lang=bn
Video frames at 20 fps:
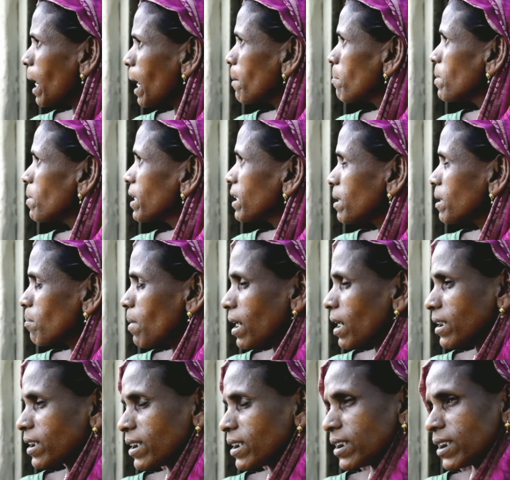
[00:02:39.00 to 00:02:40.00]
এমনিতে
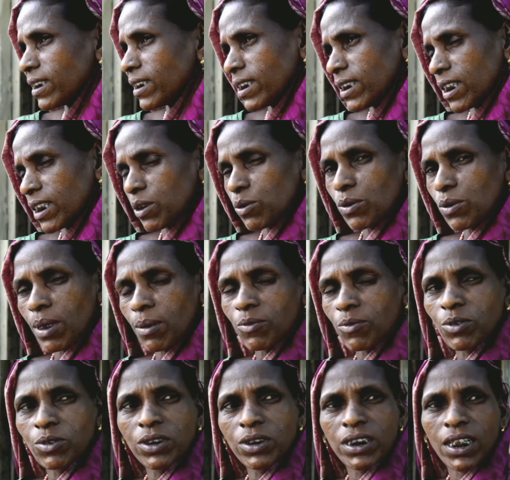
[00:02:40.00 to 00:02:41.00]
মাটি দিয়ে গুদাম
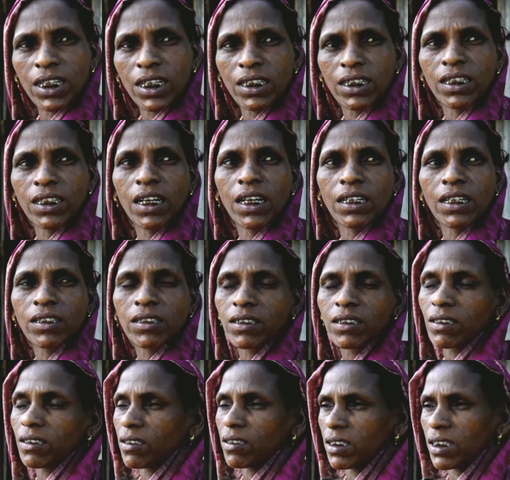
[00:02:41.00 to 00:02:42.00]
তুলছি আর কি আর
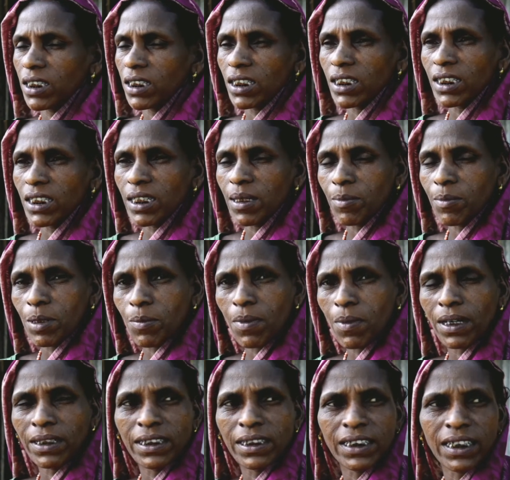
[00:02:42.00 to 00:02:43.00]
টিন দিয়ে এমনি
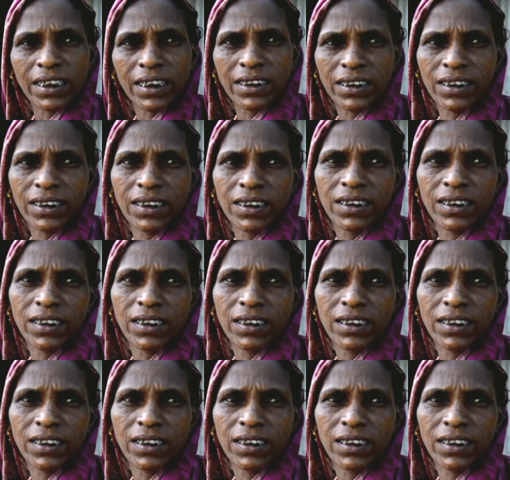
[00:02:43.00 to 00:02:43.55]
বাঁধে রাখছি